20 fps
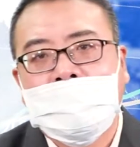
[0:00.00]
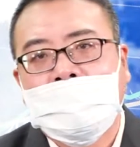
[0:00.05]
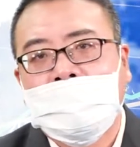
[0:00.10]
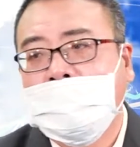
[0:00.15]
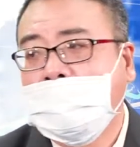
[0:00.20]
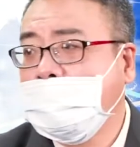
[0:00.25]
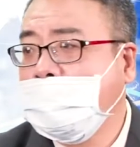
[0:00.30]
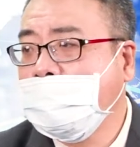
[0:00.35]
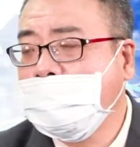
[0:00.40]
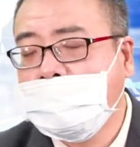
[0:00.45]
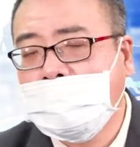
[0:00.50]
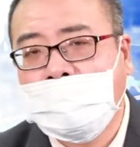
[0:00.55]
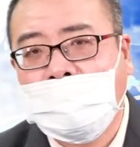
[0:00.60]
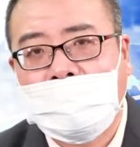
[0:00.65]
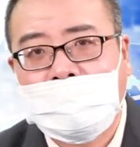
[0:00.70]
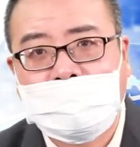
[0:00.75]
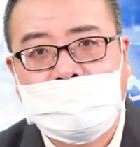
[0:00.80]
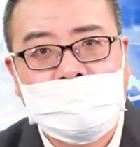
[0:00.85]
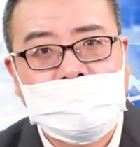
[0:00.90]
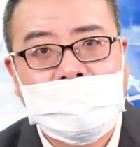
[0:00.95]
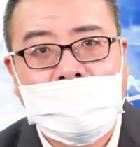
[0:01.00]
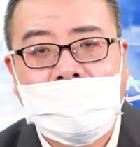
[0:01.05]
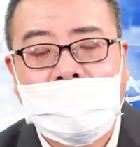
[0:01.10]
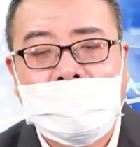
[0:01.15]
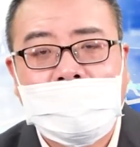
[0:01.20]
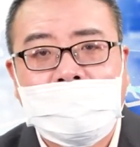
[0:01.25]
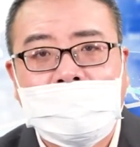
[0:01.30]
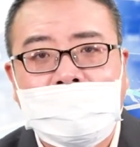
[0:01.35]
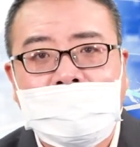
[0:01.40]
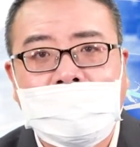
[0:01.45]
那都是话术了，
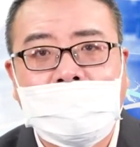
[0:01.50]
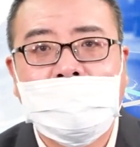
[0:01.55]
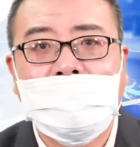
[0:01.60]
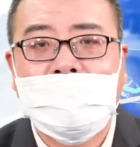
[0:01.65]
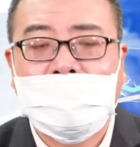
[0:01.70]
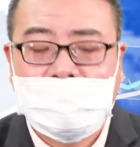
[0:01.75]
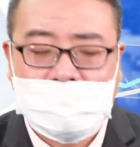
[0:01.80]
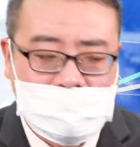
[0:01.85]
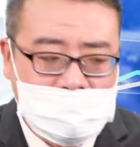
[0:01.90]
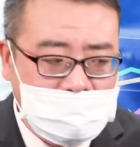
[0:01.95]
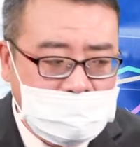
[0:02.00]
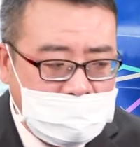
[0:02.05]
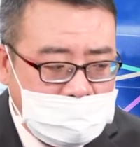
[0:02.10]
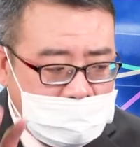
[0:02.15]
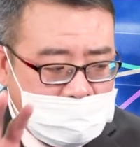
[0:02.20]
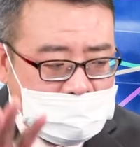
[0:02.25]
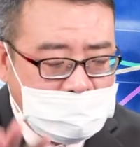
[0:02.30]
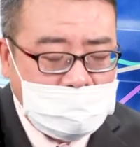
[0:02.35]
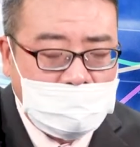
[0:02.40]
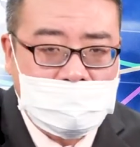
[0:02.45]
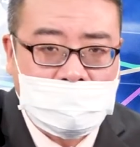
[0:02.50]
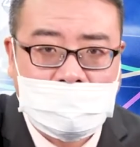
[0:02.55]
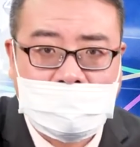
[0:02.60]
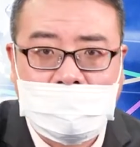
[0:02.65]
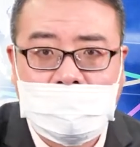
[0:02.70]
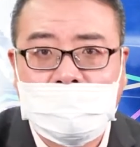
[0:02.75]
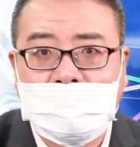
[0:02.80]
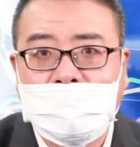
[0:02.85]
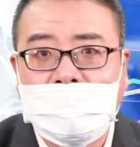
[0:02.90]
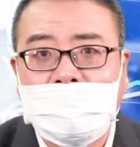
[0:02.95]
各位四个字送给
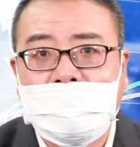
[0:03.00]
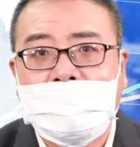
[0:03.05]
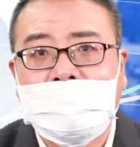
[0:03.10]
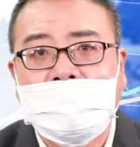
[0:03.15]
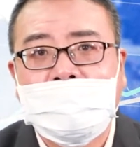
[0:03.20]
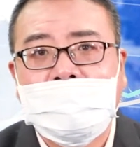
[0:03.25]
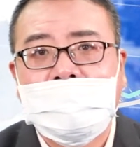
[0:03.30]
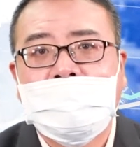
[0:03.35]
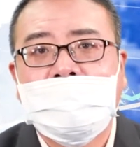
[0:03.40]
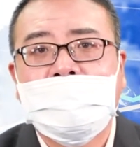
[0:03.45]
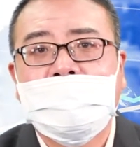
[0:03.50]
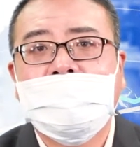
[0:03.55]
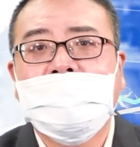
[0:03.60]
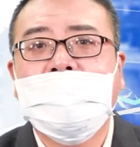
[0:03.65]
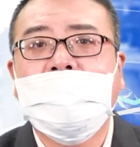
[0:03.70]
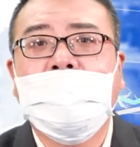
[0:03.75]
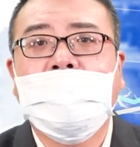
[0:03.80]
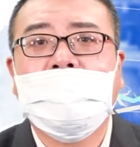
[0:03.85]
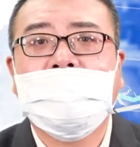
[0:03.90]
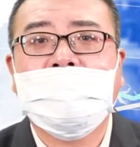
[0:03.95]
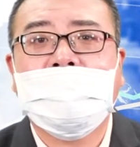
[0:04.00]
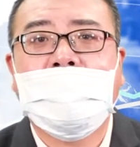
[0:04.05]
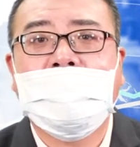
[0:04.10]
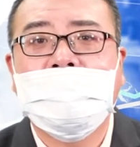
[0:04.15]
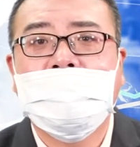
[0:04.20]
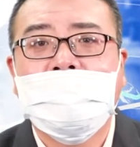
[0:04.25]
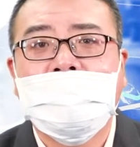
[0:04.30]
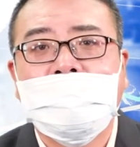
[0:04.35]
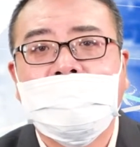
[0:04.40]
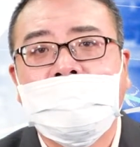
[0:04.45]
各位：下
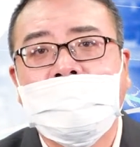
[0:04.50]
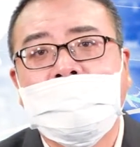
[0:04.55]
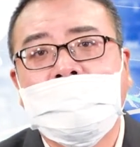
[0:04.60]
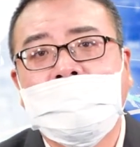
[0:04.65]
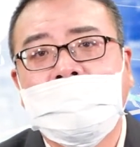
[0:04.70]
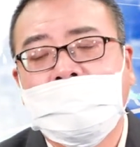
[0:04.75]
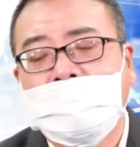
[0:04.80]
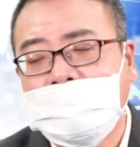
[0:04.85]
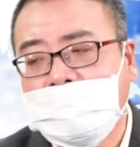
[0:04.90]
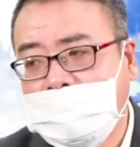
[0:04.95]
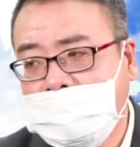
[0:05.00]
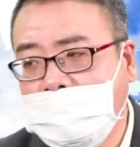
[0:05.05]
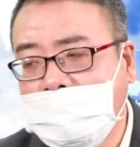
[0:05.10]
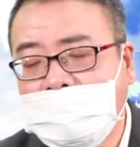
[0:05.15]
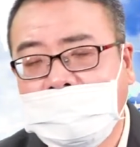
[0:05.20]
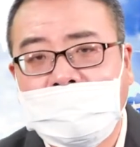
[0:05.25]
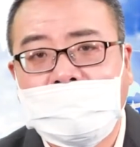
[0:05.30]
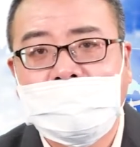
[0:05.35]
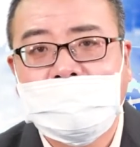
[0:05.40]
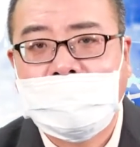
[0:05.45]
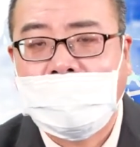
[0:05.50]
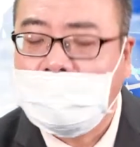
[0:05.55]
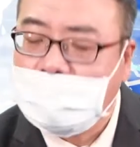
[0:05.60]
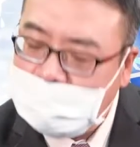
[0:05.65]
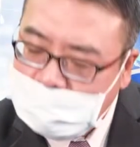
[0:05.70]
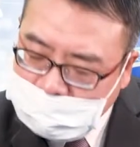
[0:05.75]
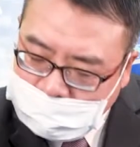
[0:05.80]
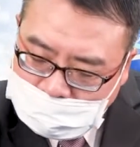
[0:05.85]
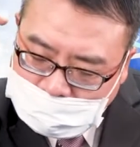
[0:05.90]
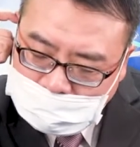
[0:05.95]
单见真
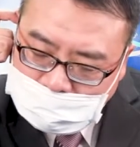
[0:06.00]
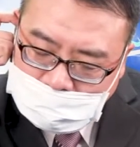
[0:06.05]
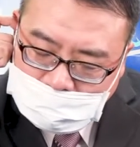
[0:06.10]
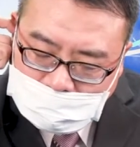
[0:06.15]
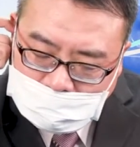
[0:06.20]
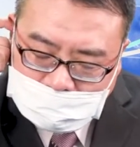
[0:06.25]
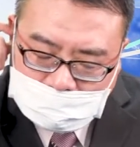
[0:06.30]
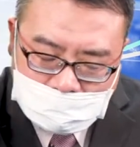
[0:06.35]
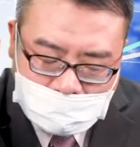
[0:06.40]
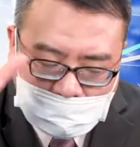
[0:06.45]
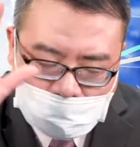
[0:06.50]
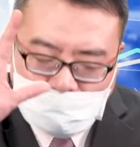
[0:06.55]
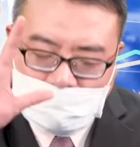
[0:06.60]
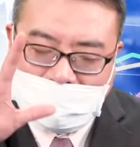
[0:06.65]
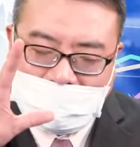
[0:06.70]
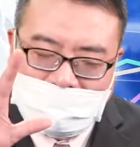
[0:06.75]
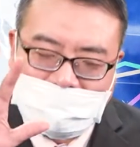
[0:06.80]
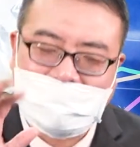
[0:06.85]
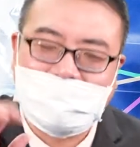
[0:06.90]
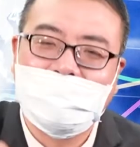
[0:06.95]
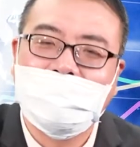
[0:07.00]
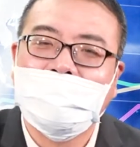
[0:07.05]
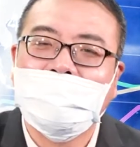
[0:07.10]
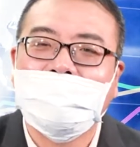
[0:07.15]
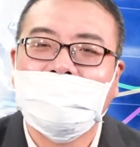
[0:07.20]
章。五个字，